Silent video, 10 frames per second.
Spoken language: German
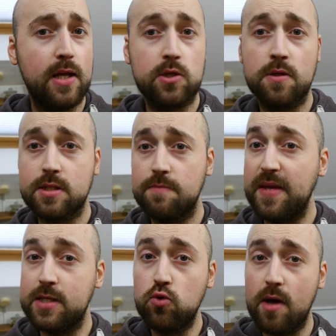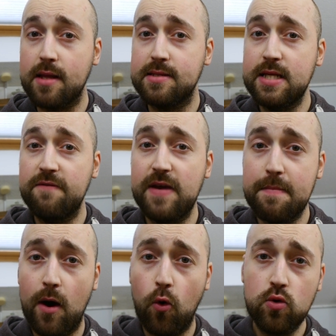Ansonsten die Zutaten sind wie
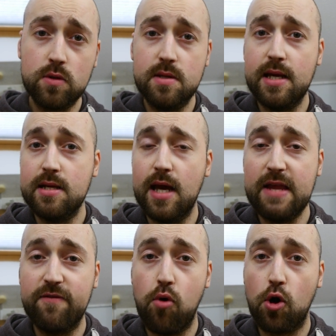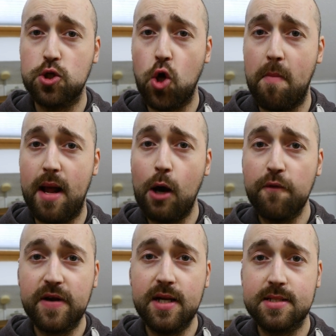immer unten in der Infobox nochmal
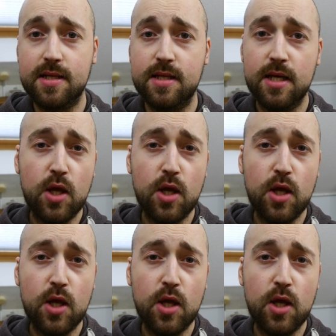aufgelistet.